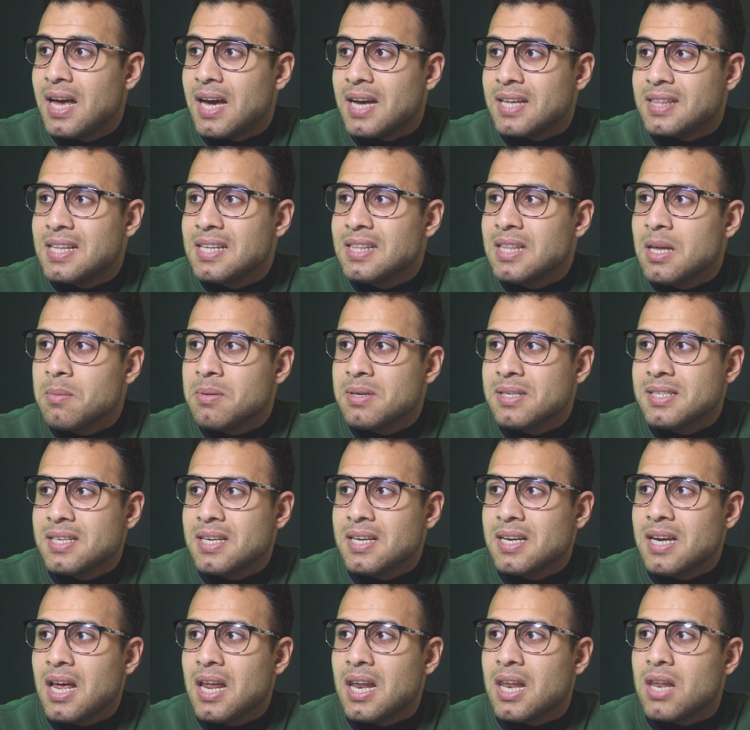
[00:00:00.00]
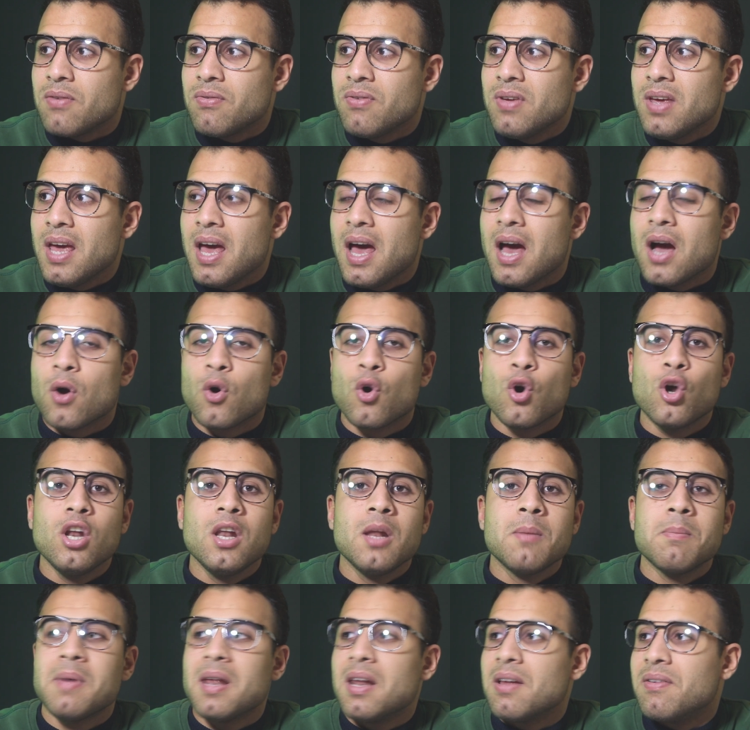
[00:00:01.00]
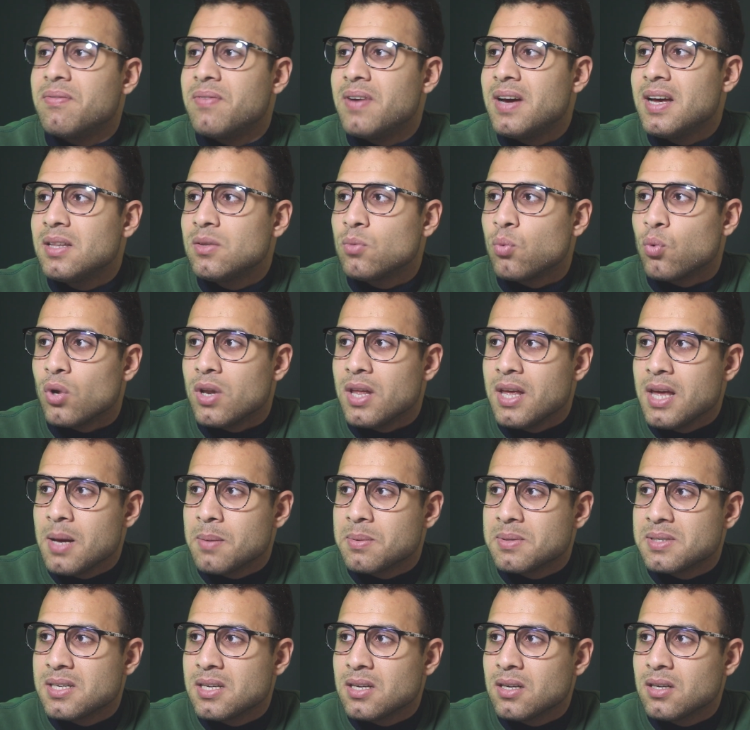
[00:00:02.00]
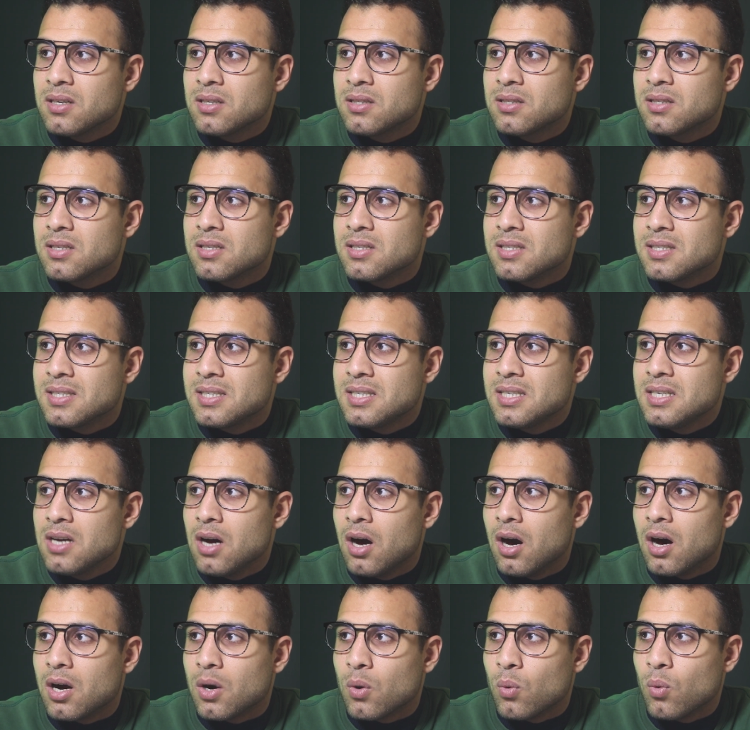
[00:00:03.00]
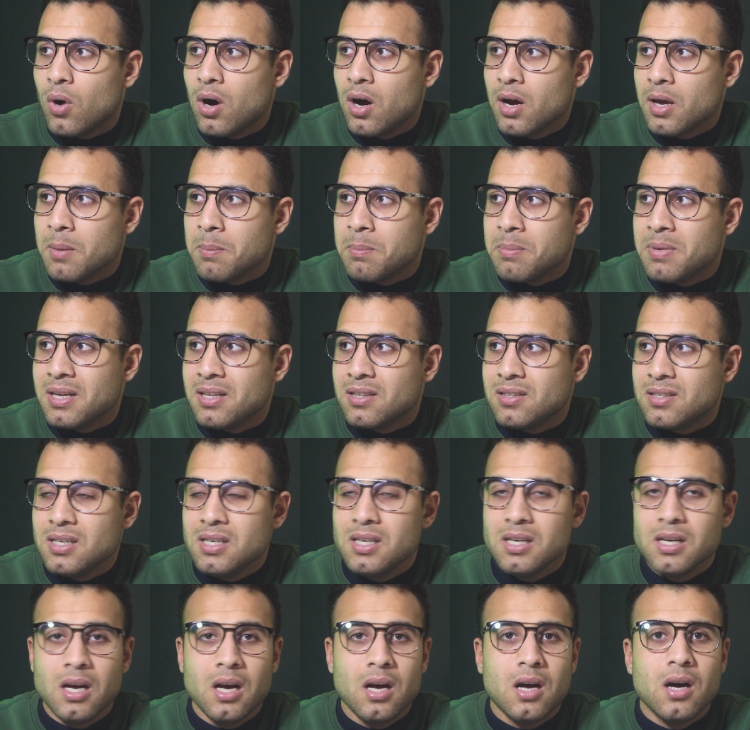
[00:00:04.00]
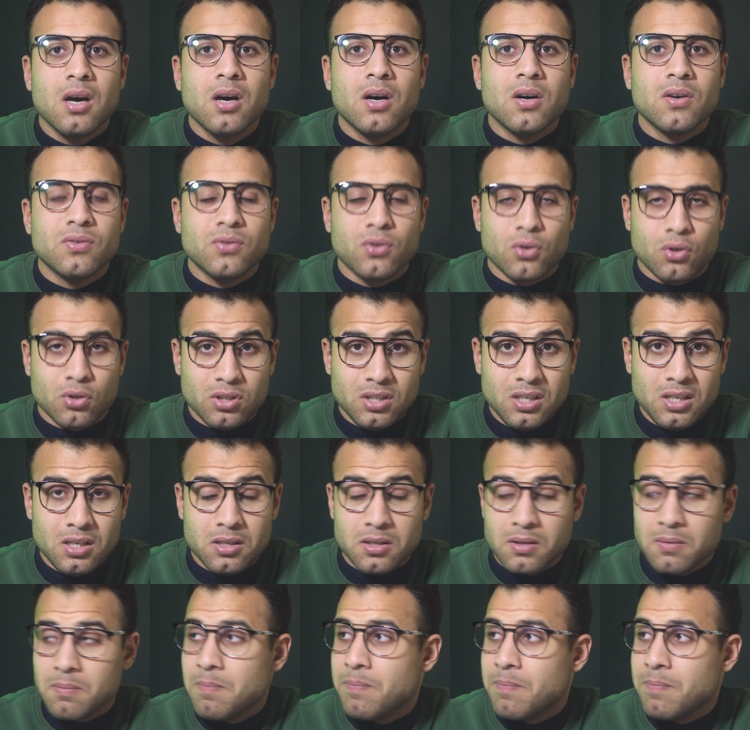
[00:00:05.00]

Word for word: الداتابيز هنا اللي فيها كل الملفات واللي هي بصيغة CRYBT14